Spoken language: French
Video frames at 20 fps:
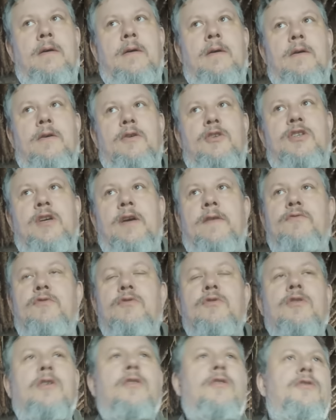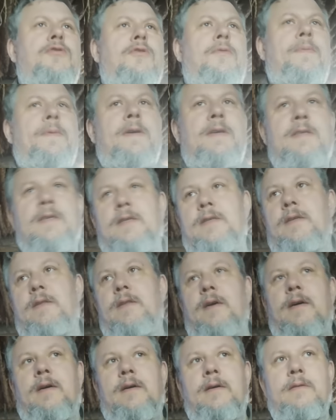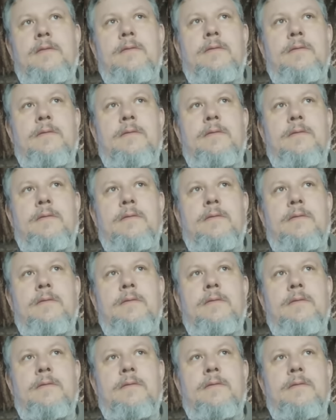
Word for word: euh, chef d'une grande entreprise, etc.